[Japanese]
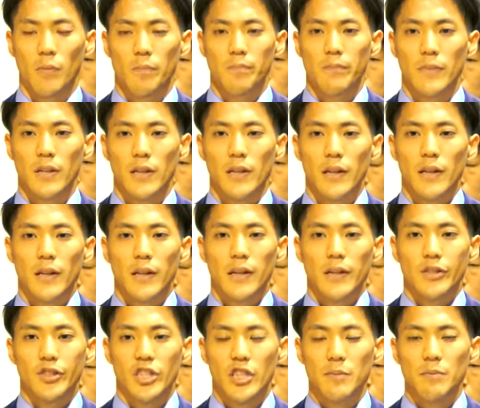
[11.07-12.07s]
全力を
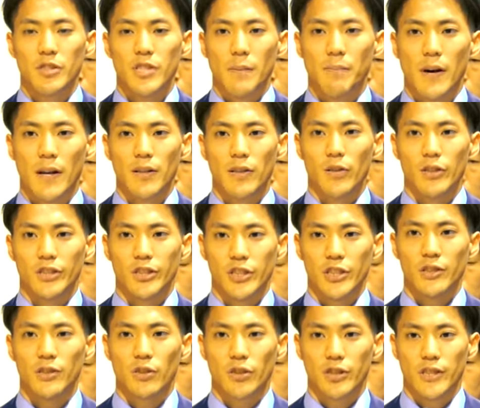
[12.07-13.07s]
尽くし尽くすつもりでい
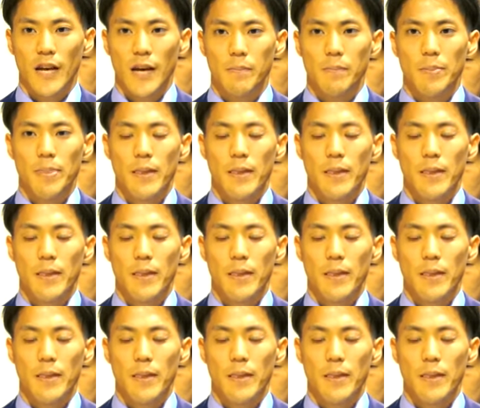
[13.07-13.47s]
ますし